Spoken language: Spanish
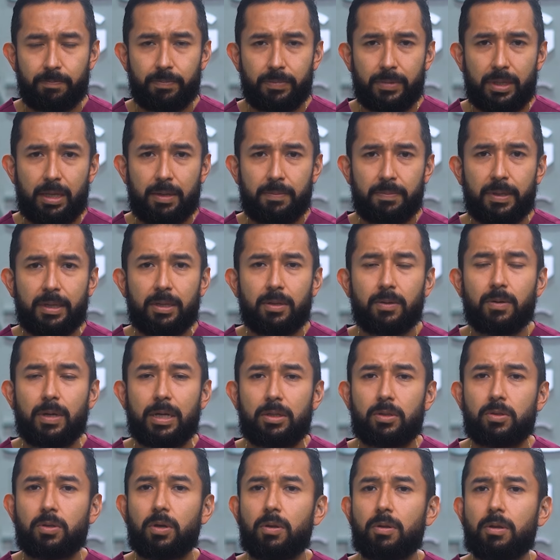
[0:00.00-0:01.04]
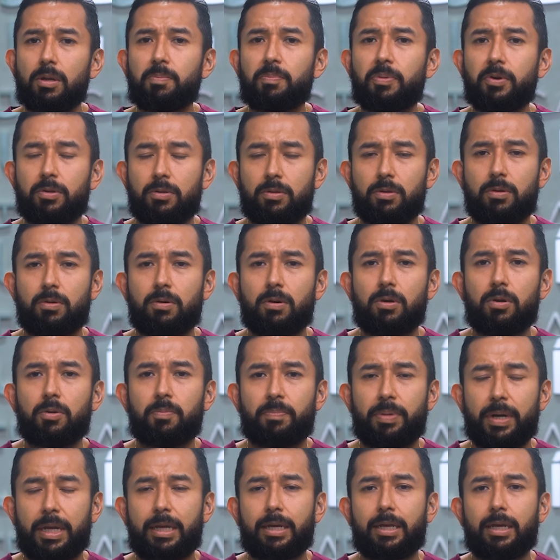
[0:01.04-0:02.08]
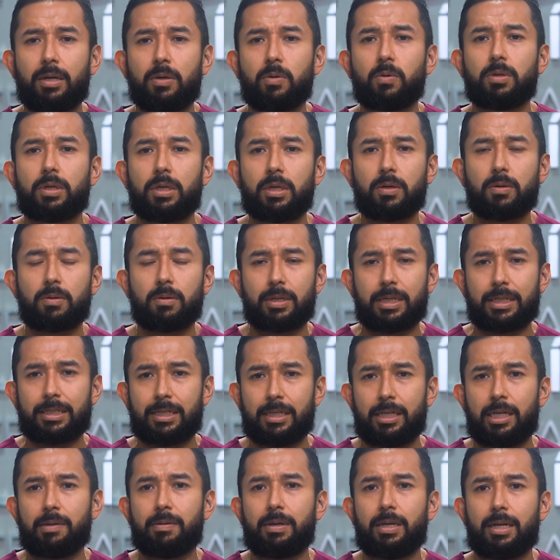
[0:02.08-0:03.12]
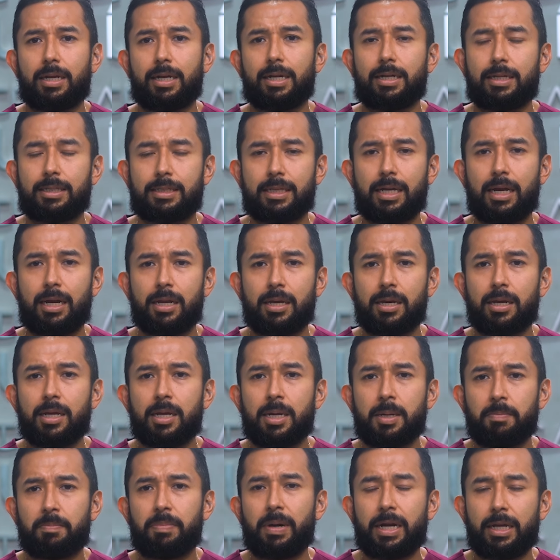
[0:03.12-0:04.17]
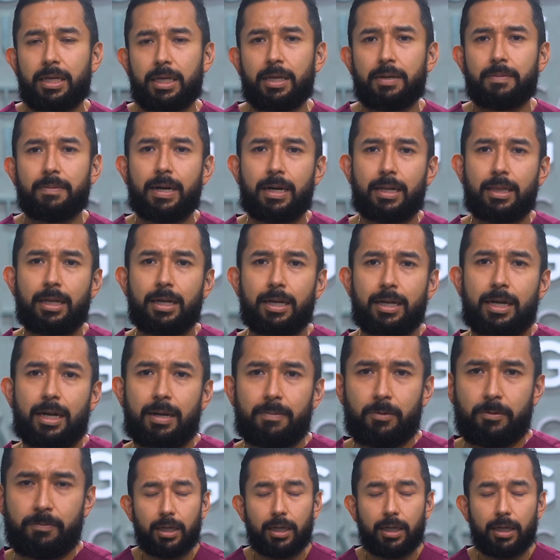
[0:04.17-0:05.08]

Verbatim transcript: debido a todo el protocolo prequirúrgico que se debe realizar para llevarla a cabo.